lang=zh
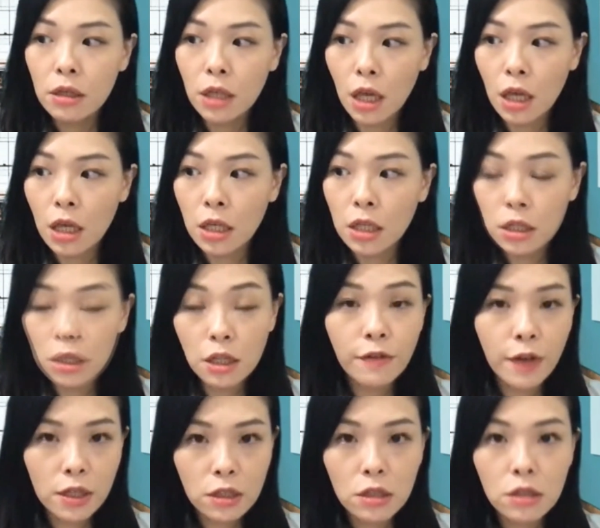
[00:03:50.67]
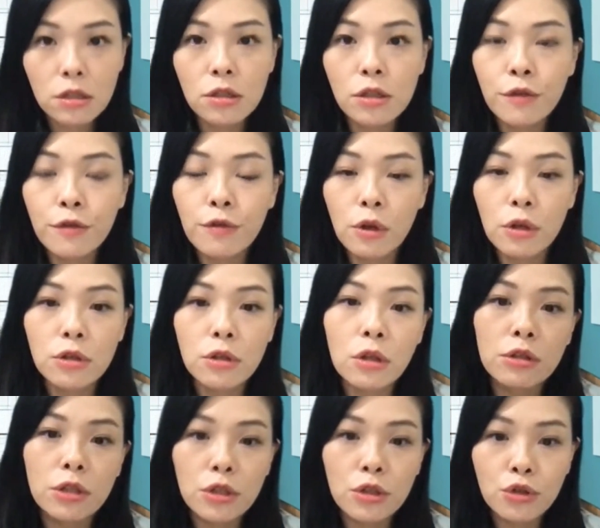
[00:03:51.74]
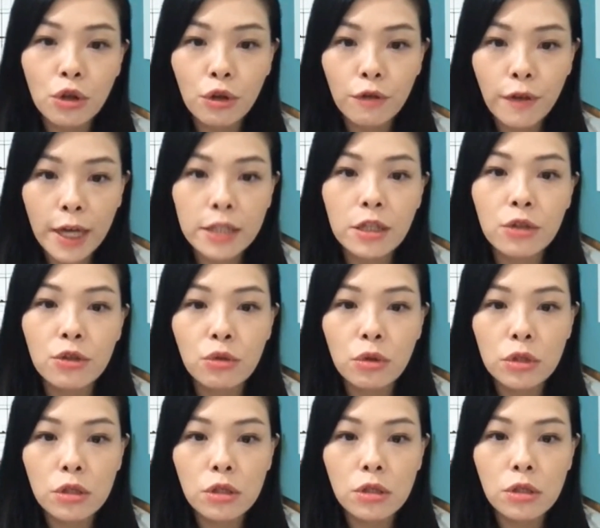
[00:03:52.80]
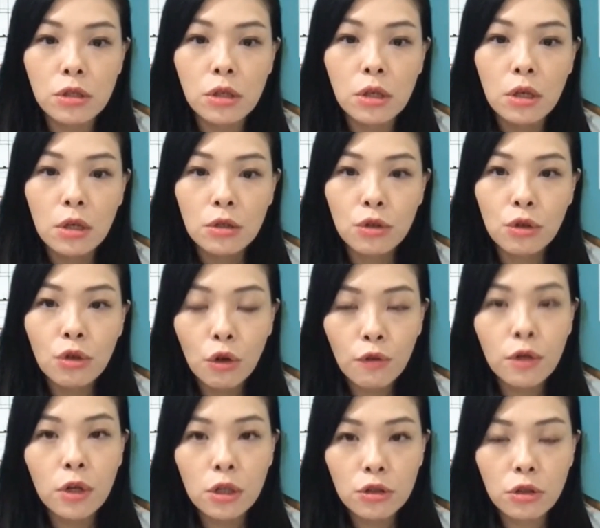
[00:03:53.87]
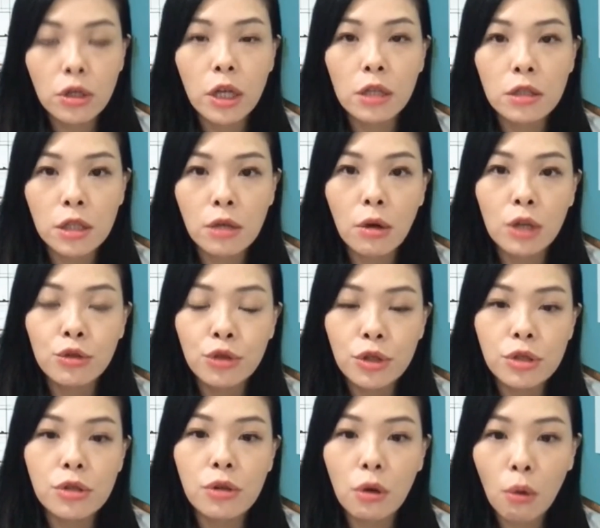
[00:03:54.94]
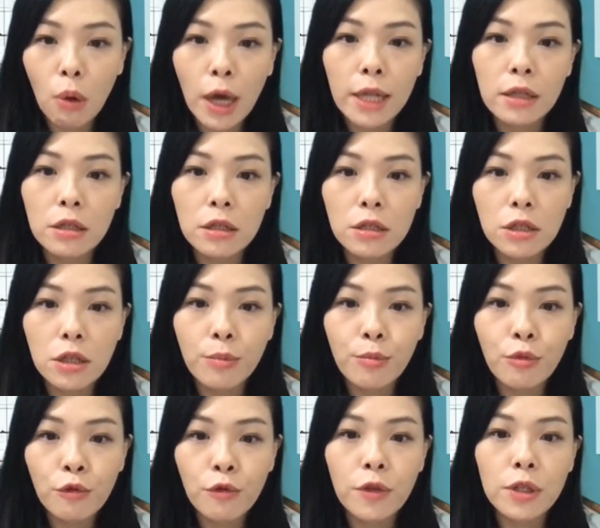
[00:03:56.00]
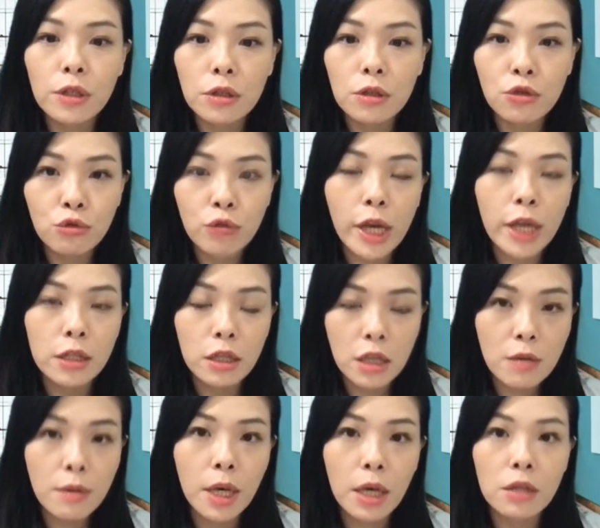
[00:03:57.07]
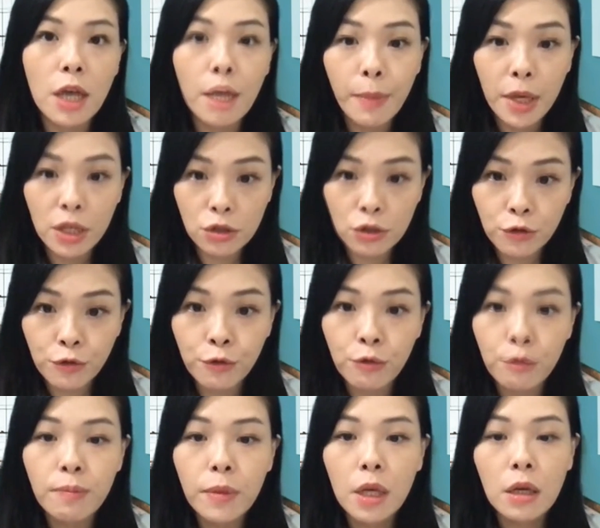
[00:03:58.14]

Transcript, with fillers: 给各地方县市政府的时候，其实就有发现说，其实总统府跟中央机关确实有挂了一些部分的数量的疫苗在北市府。